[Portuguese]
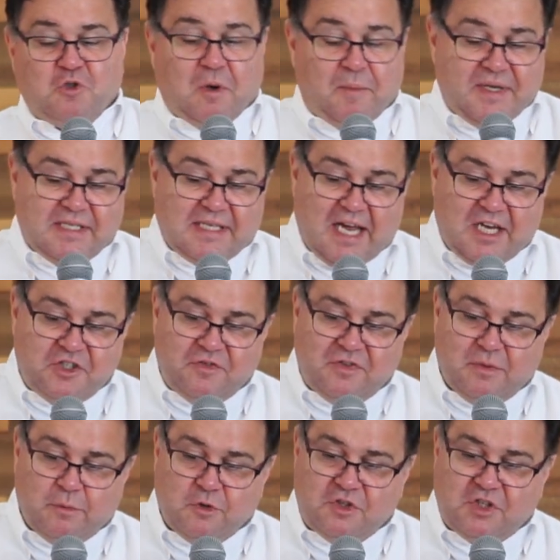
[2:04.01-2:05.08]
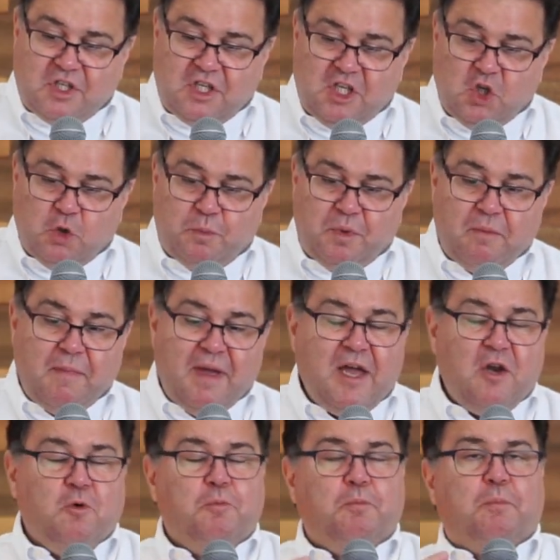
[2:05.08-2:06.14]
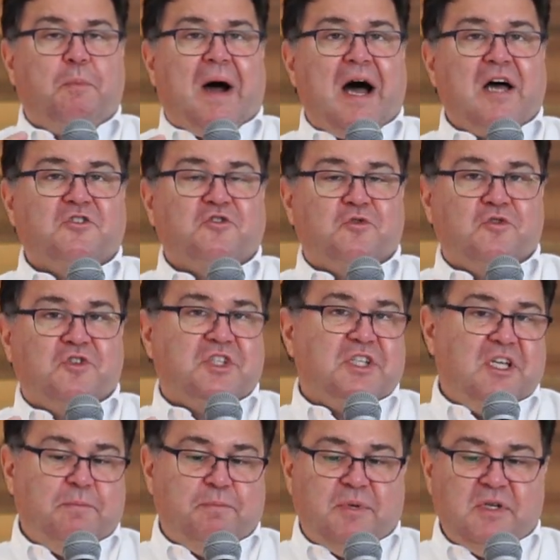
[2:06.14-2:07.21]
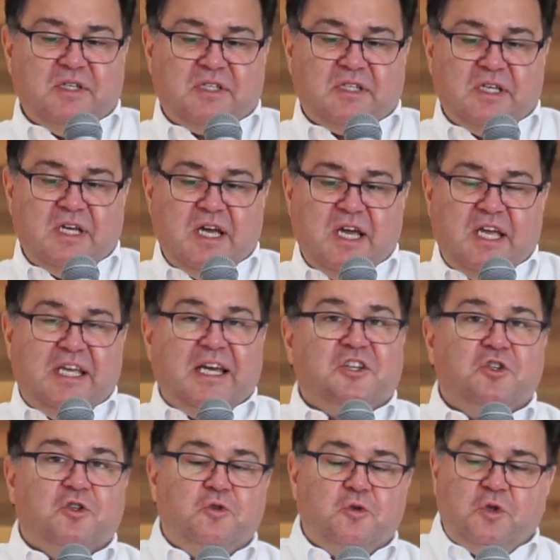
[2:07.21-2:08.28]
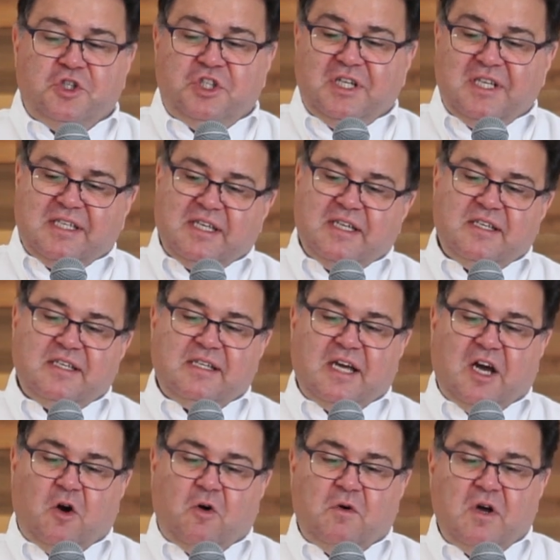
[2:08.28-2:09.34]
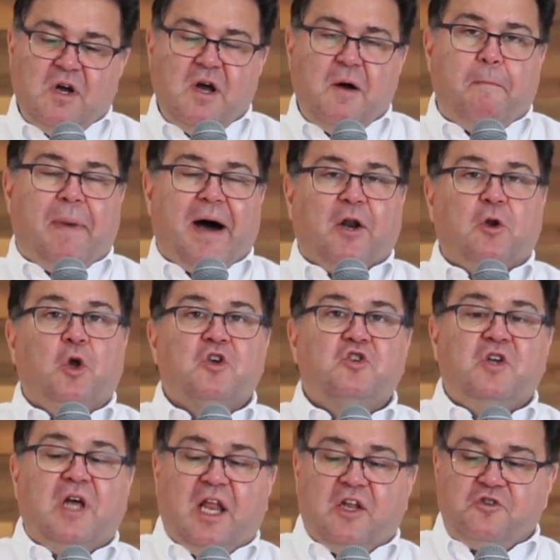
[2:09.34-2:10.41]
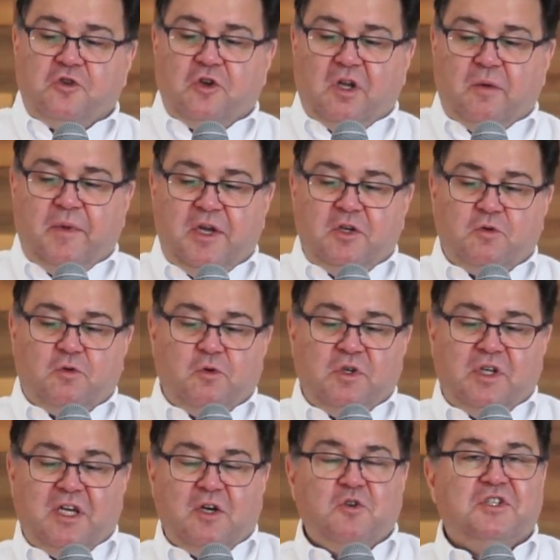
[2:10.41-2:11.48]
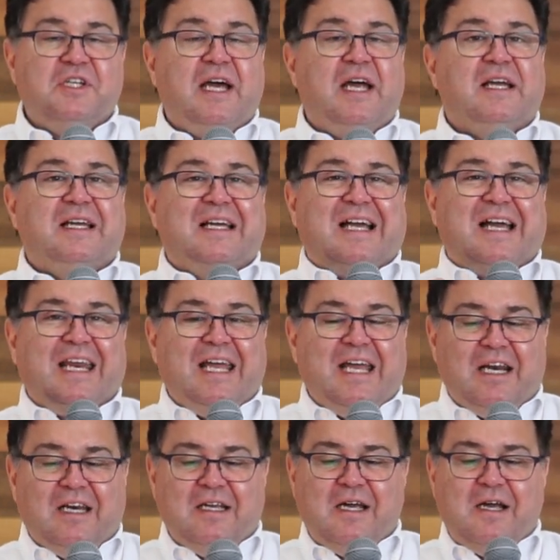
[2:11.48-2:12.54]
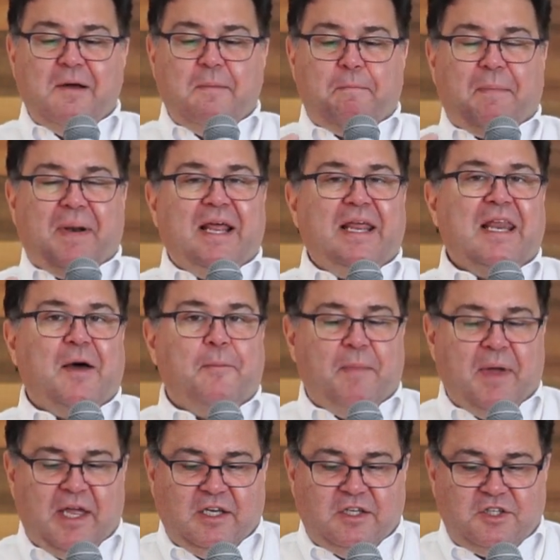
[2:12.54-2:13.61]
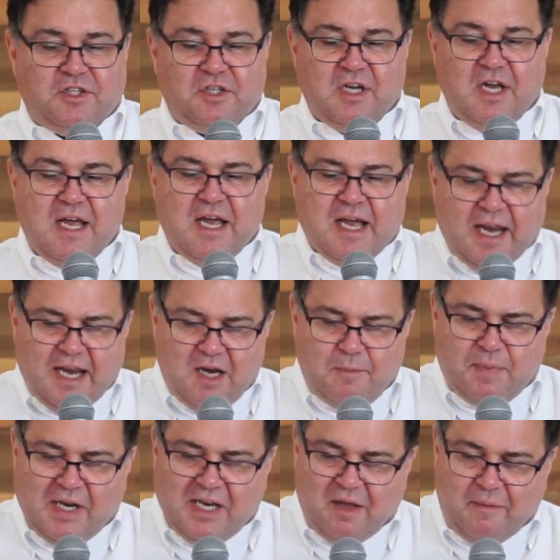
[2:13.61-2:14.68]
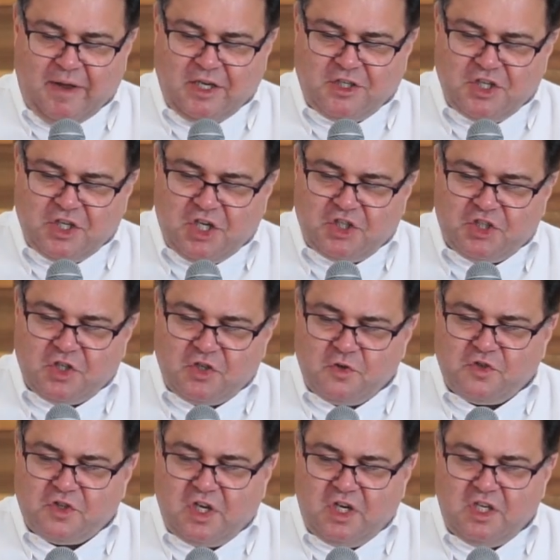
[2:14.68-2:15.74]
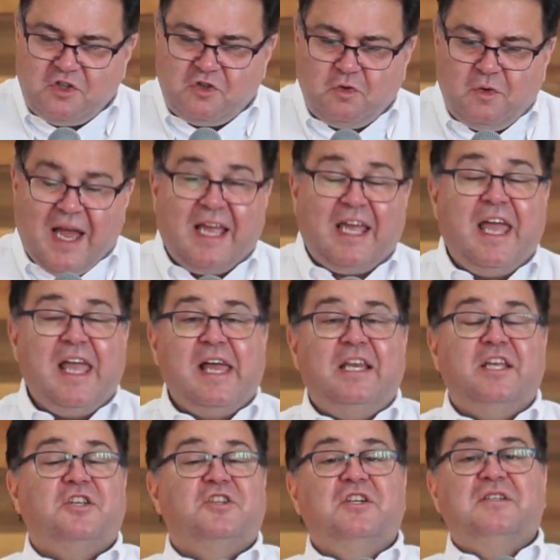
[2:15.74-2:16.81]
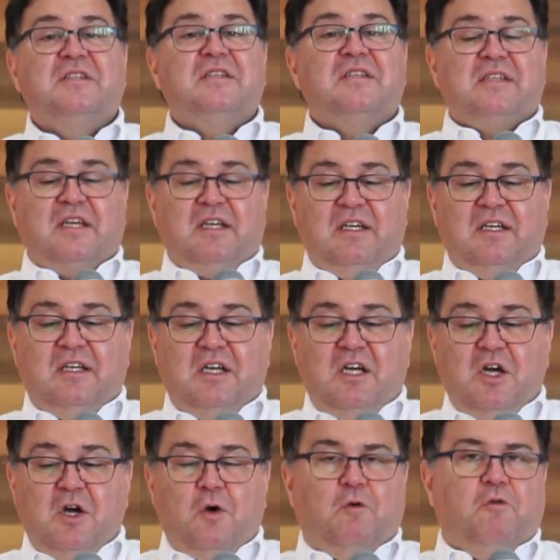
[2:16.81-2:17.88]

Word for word: Na última mensagem, vimos que o primeiro passo simples e atitude essencial para o nosso relacionamento com Deus é crer plenamente, crer plenamente que Jesus Cristo é quem ele disse ser,